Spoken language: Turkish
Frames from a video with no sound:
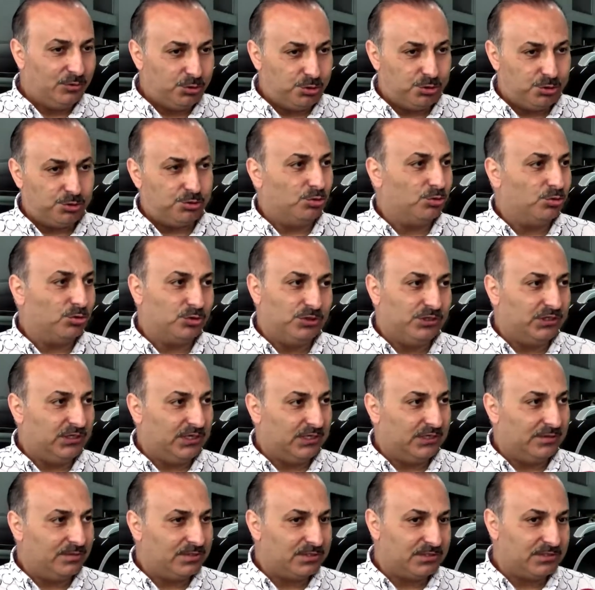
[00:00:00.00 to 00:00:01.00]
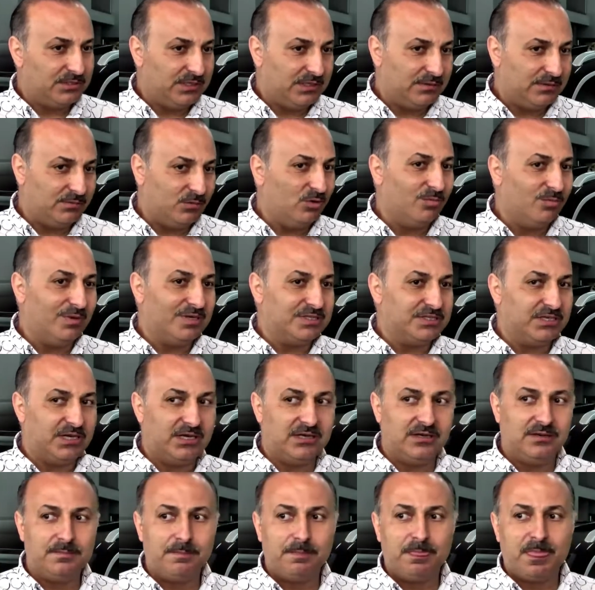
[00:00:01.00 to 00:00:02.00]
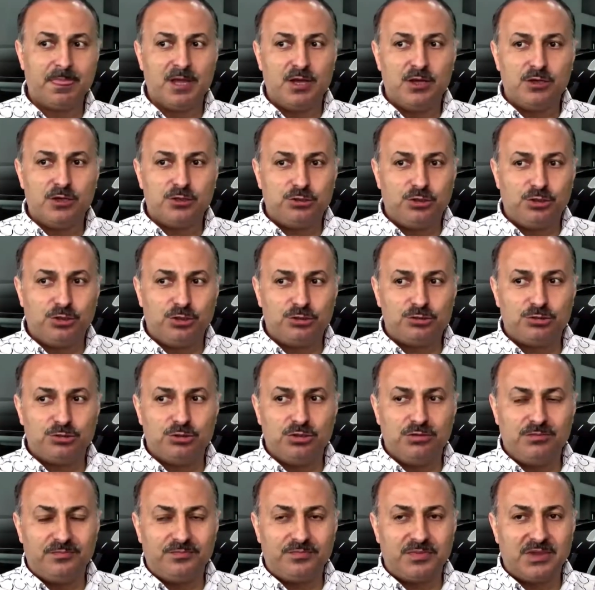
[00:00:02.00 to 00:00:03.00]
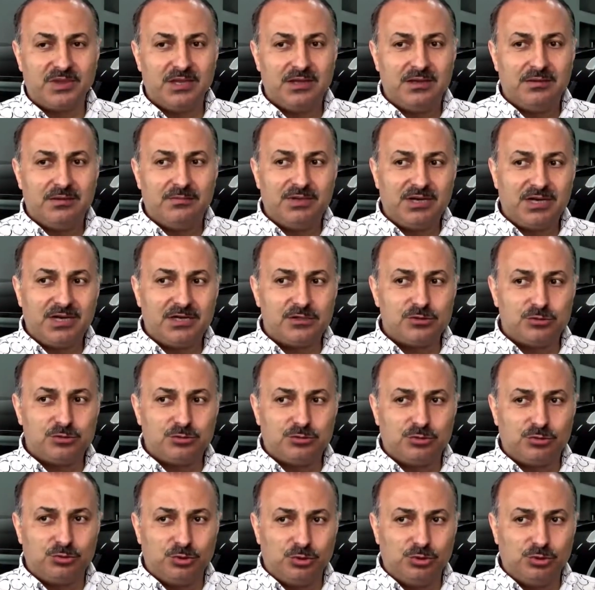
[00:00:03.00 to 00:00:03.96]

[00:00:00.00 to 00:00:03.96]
Düşüş olur yine gibisinden olmaz yani. Şöyle söyleyeyim. Biraz